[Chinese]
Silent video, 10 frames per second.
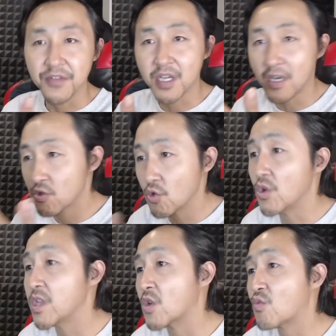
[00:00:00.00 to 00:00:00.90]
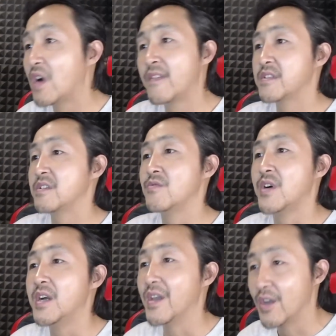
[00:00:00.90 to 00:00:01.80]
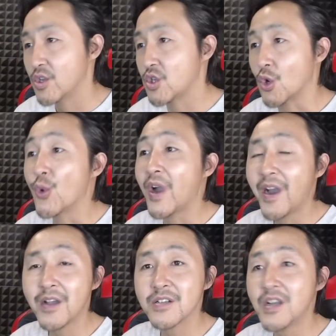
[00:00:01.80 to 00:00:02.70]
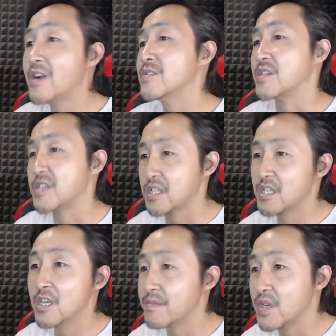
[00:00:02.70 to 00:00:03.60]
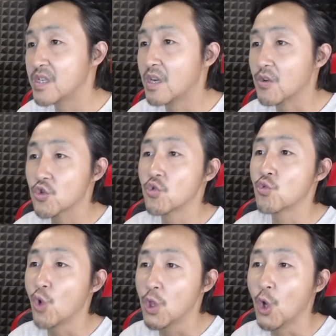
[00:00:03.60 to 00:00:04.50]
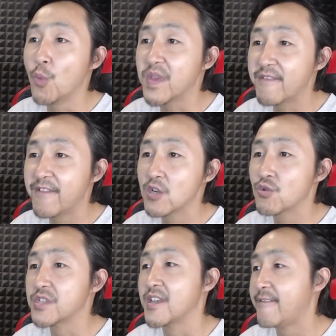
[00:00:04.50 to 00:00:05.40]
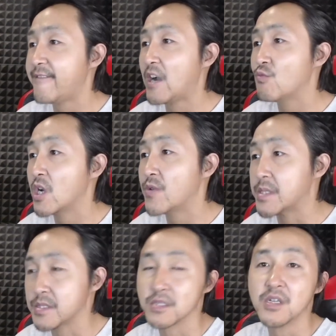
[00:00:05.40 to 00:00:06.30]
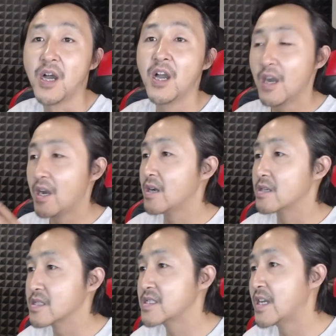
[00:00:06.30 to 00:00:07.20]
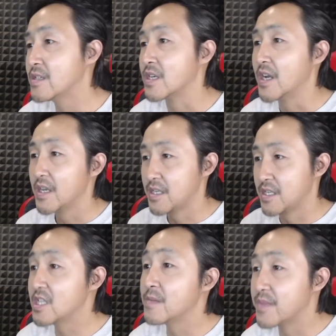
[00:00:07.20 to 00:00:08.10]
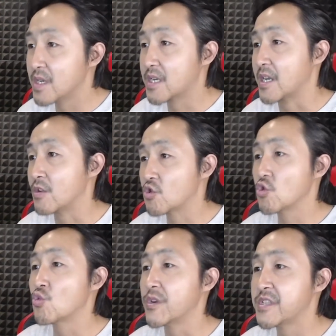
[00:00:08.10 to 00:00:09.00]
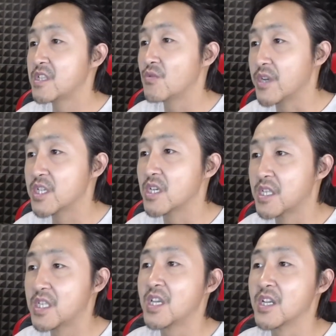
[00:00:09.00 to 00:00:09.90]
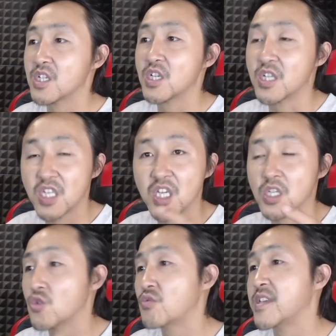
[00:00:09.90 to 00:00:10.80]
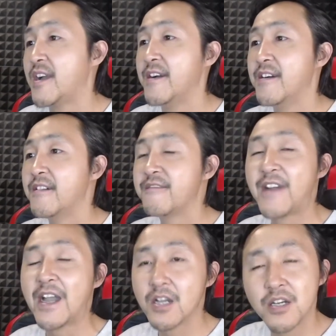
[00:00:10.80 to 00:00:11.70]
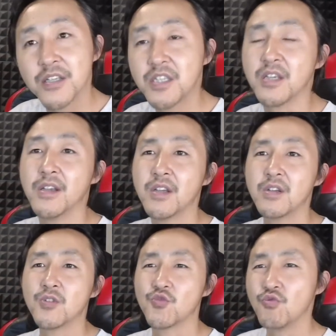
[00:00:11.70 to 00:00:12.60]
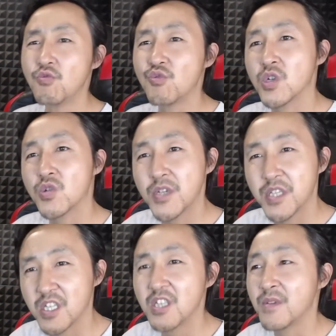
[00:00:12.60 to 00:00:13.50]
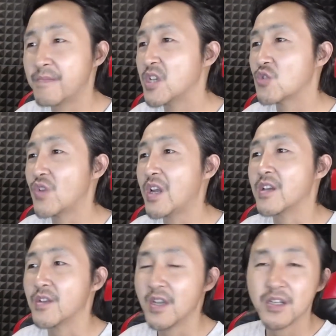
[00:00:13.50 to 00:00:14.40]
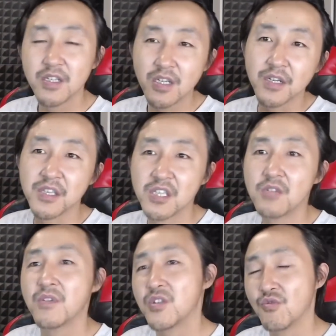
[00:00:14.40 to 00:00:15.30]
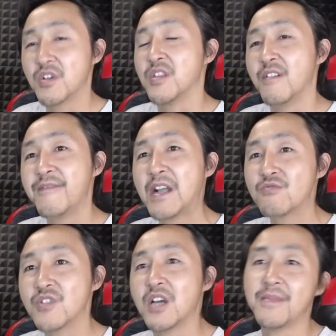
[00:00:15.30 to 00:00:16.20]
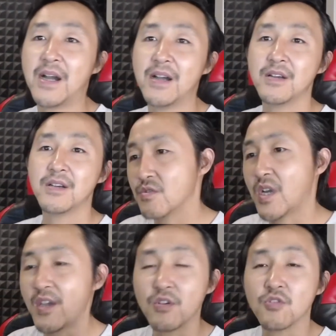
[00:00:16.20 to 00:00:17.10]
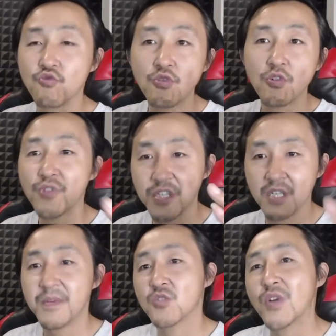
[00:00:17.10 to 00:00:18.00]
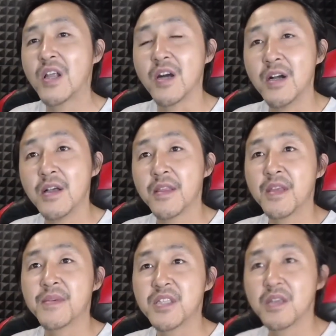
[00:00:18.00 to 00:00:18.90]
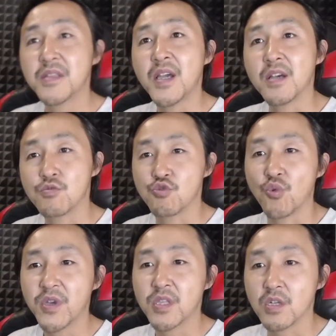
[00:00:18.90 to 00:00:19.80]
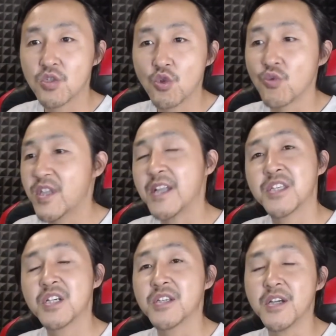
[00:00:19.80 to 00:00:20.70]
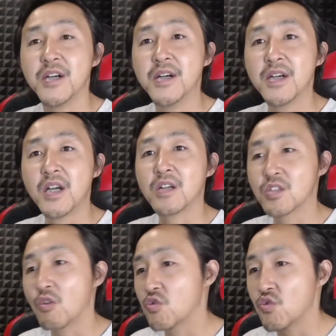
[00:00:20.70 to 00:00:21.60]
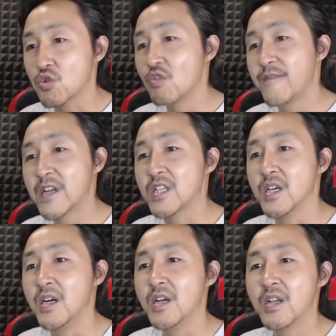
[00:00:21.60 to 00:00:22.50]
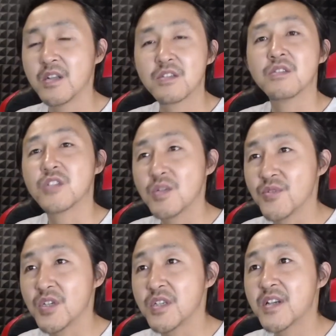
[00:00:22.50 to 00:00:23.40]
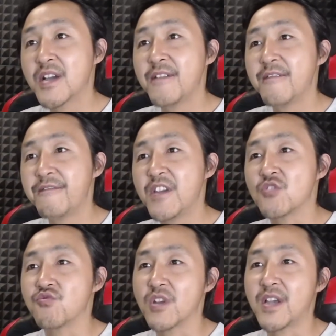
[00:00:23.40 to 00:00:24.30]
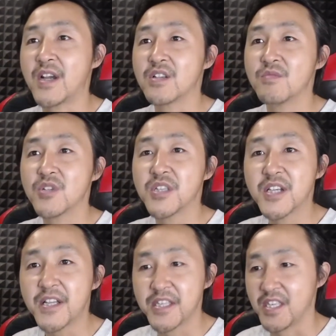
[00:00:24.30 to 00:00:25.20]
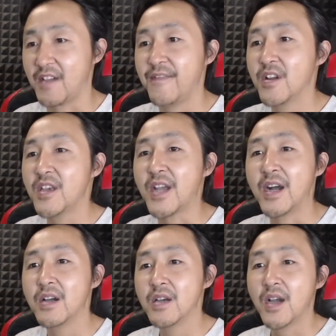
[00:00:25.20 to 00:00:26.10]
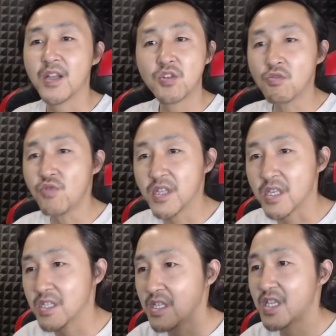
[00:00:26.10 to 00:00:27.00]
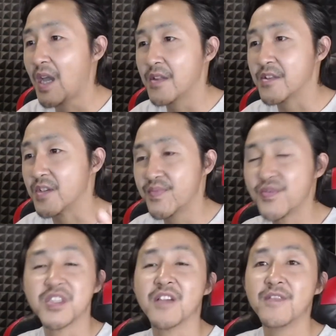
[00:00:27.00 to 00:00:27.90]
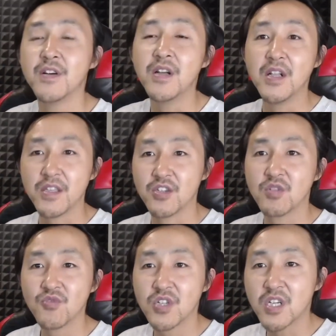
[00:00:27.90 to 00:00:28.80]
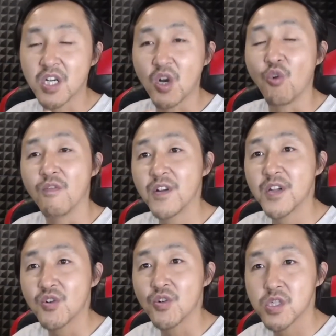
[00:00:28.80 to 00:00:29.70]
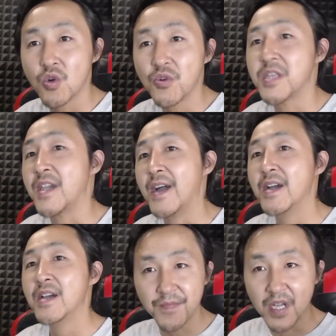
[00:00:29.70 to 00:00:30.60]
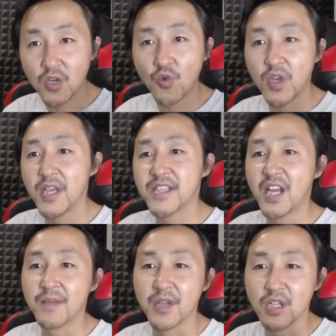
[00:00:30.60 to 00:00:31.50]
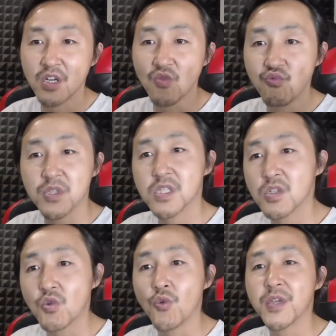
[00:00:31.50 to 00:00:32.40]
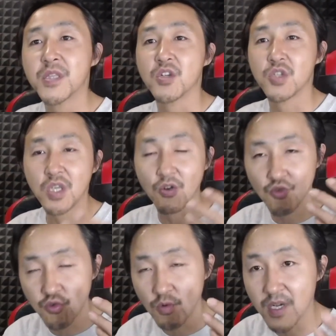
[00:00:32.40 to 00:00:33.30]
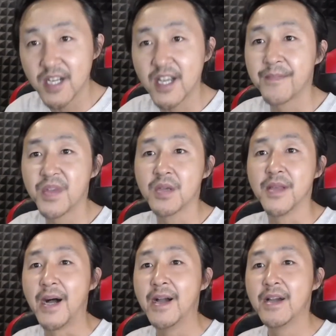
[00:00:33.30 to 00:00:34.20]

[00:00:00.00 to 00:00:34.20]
你看中国的官方新闻，九月二十二日，习近平向中国农民丰收节发慰问词；二十三日，习近平给中国新闻社建设七十周年发贺信。如果说习近平被抓了，这个新闻有可能发出来吗？还有，如果说习被抓了，那么现在所谓的动态清零啊，到处都封城，这是不是应该废除了呀？是不是应该解封了呀？啊，就算你一下子你不解封，你是不是这个口风能够松一点？别人关在家里面，这个物资供应的，要出门看病的，